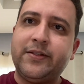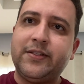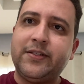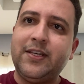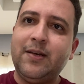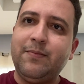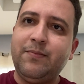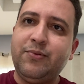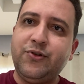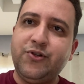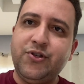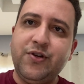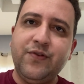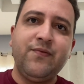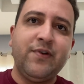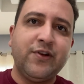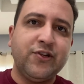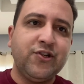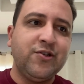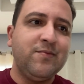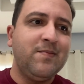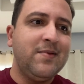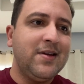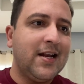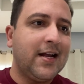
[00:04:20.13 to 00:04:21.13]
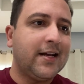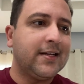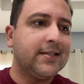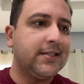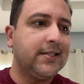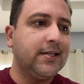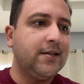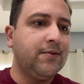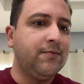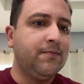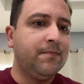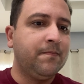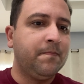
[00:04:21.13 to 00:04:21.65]
sempre tive uma
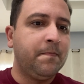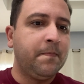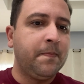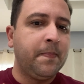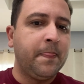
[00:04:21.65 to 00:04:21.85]
admiração,